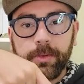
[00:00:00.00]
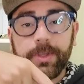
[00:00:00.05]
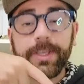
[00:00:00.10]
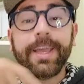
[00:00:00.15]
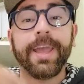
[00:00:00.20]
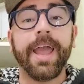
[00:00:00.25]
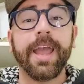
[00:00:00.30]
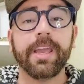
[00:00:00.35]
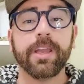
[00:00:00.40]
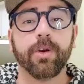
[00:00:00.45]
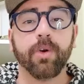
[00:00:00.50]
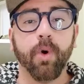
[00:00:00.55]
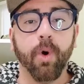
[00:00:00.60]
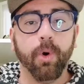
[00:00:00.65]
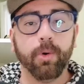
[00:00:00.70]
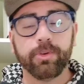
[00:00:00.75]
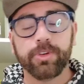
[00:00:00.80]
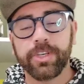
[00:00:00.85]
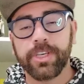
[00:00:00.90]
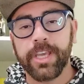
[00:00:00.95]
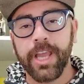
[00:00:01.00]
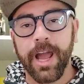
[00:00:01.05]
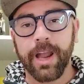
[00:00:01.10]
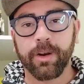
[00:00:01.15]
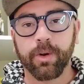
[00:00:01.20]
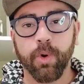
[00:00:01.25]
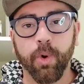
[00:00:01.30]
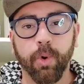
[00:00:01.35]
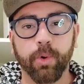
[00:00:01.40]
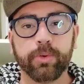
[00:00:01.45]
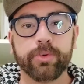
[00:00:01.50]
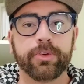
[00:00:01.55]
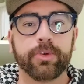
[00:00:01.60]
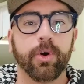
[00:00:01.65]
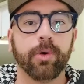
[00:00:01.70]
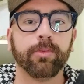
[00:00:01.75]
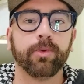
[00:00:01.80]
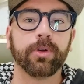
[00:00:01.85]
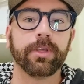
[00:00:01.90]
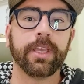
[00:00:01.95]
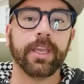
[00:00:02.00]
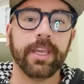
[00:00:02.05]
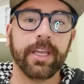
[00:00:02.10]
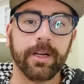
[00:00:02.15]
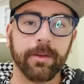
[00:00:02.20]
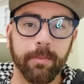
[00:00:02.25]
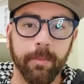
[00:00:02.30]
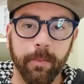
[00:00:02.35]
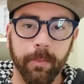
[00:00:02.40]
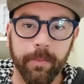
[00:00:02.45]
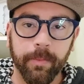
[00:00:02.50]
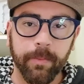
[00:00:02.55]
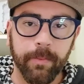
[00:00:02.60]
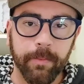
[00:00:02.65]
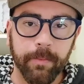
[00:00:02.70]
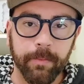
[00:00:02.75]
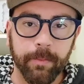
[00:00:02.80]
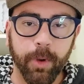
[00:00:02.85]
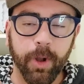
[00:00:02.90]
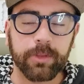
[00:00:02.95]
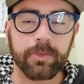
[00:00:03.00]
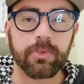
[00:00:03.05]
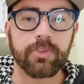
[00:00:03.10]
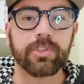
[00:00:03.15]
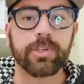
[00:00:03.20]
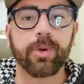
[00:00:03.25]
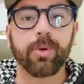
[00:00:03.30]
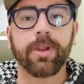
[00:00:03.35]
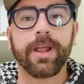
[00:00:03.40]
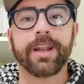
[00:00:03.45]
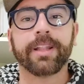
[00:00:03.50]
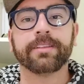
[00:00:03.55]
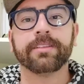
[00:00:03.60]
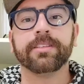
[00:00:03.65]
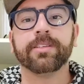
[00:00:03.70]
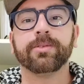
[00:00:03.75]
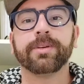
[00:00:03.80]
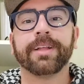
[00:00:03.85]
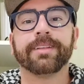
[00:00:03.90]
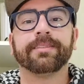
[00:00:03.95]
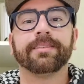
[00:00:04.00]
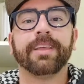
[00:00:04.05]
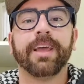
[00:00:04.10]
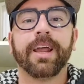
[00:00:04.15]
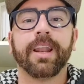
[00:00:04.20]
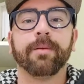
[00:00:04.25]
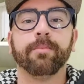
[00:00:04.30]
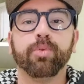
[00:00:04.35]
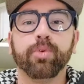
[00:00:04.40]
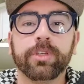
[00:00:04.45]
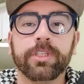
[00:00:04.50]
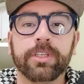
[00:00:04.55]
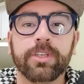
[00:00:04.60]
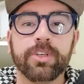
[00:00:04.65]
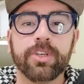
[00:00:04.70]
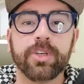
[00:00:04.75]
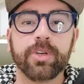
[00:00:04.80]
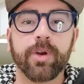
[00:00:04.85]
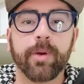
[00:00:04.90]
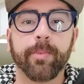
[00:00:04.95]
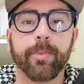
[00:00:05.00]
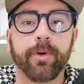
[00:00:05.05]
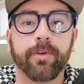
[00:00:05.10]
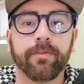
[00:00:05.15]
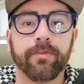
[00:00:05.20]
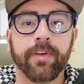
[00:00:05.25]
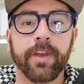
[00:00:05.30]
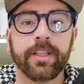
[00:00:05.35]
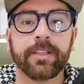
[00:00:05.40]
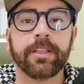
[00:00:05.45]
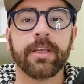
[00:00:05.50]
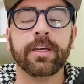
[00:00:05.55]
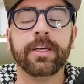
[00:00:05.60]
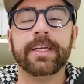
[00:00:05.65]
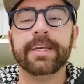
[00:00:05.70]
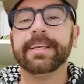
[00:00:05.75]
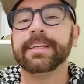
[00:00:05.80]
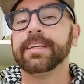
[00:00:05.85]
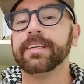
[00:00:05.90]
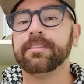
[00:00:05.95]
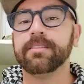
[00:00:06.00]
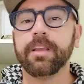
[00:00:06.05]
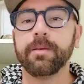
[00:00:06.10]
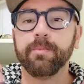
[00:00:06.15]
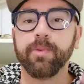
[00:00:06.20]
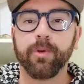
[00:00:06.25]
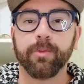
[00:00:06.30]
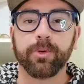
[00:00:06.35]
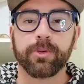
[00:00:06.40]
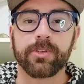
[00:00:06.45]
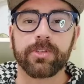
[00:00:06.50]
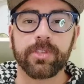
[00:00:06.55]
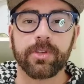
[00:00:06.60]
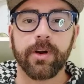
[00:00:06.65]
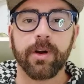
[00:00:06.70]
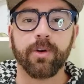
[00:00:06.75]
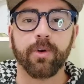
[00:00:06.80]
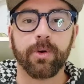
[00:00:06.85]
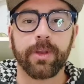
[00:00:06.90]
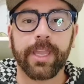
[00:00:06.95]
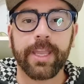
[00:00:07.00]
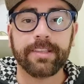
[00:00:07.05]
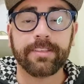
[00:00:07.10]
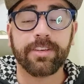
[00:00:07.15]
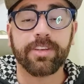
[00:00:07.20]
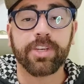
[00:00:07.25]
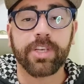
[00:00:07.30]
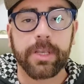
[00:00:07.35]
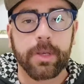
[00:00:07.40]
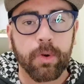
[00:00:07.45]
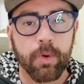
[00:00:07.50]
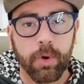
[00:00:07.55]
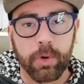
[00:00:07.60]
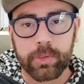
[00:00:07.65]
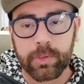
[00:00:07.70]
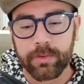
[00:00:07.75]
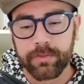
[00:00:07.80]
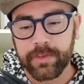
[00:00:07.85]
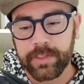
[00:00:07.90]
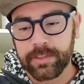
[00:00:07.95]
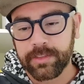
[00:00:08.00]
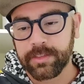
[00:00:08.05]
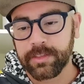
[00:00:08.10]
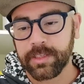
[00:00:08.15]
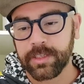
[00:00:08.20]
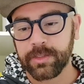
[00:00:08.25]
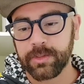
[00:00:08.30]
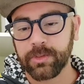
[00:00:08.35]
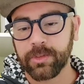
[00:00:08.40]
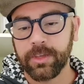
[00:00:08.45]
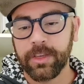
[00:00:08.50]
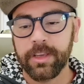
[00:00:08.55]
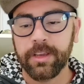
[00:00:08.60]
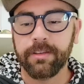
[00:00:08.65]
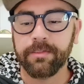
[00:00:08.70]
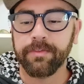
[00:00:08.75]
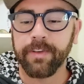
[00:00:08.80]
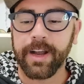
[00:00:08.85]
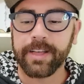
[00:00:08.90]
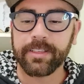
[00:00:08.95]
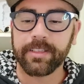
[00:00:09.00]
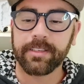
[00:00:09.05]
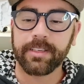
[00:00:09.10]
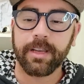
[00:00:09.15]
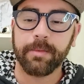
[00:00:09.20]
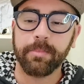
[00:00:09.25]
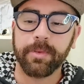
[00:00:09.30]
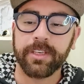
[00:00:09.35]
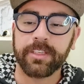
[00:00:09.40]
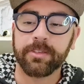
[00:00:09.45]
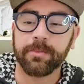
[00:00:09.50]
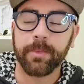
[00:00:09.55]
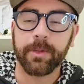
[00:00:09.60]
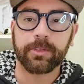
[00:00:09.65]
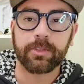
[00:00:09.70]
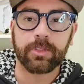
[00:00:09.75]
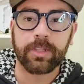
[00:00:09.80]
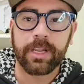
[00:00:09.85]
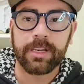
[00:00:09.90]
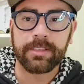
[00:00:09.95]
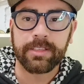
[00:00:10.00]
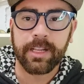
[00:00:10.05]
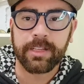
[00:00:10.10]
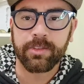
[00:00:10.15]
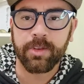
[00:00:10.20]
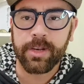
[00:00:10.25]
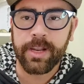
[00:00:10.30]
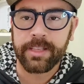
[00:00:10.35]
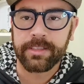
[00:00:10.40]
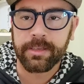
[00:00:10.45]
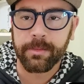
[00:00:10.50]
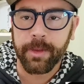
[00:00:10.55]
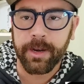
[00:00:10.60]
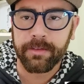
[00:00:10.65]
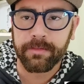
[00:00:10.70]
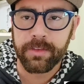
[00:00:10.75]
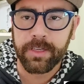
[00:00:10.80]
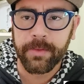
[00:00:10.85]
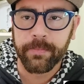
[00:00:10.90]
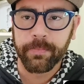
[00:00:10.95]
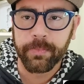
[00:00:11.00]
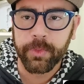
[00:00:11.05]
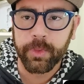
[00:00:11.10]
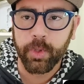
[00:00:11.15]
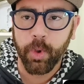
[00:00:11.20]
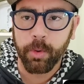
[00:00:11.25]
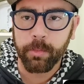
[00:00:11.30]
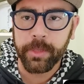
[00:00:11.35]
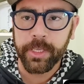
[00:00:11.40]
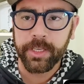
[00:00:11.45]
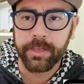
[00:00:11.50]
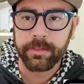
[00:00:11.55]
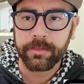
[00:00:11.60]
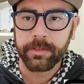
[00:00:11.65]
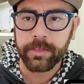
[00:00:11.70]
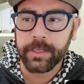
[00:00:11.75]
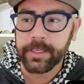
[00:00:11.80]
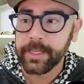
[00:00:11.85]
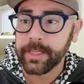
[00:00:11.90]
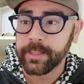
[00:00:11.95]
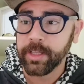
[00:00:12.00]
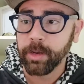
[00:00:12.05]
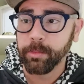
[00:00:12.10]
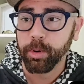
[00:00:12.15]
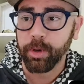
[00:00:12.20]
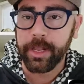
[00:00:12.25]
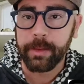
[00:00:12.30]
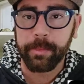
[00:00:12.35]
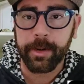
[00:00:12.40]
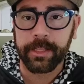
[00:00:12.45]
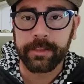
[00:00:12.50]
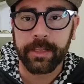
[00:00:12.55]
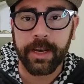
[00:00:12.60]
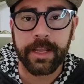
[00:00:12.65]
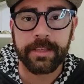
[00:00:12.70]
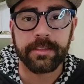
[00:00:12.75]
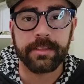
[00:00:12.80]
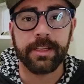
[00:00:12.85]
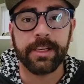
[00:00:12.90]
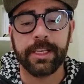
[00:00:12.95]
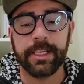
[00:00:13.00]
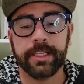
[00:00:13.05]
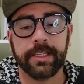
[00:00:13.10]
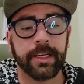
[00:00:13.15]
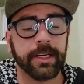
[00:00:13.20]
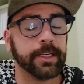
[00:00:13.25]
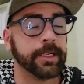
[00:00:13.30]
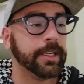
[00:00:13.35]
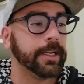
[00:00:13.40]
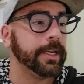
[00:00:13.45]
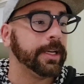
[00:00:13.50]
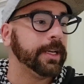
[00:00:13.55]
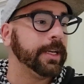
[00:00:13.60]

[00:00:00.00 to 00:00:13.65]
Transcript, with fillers: QR Code, QR Code, como queiram. Bota o celularzinho na tela, bonitinho, aproveita que tem promoção. A Golcase chegou no ouvinte Santos. Faz as capinhas personalizadas. Olha essa que maravilha. nominha, e até o boné para trás. Linda.